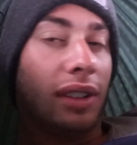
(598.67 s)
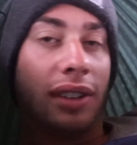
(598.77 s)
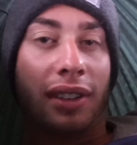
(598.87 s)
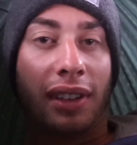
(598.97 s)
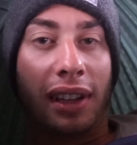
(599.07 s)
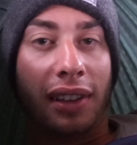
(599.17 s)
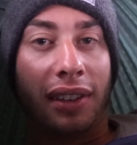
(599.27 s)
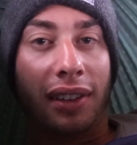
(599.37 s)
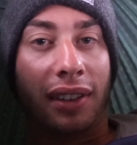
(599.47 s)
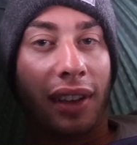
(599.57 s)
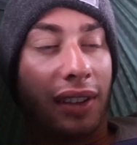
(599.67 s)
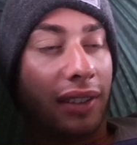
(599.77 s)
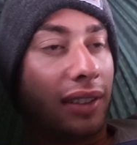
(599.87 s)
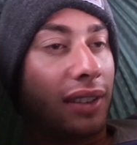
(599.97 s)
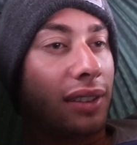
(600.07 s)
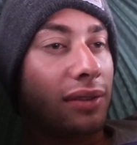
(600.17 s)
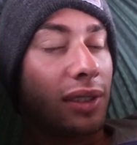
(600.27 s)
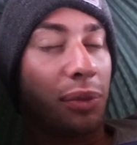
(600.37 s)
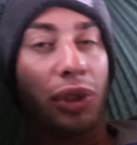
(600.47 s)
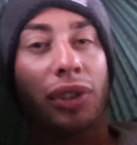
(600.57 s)
Das ist klasse. Das heißt,
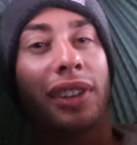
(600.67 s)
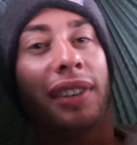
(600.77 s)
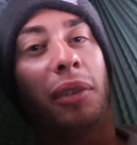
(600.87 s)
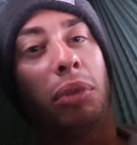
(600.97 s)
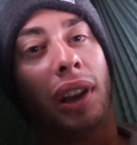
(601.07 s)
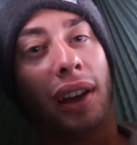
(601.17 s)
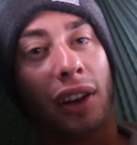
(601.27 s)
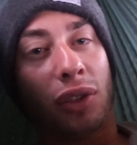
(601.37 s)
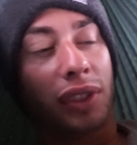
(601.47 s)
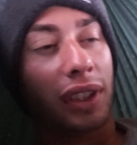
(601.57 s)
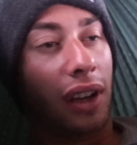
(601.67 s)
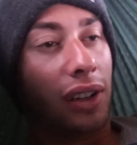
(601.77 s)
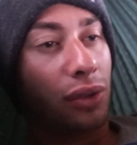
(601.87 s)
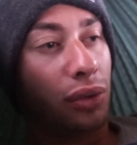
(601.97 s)
im Grunde ist der Plan aufgegangen,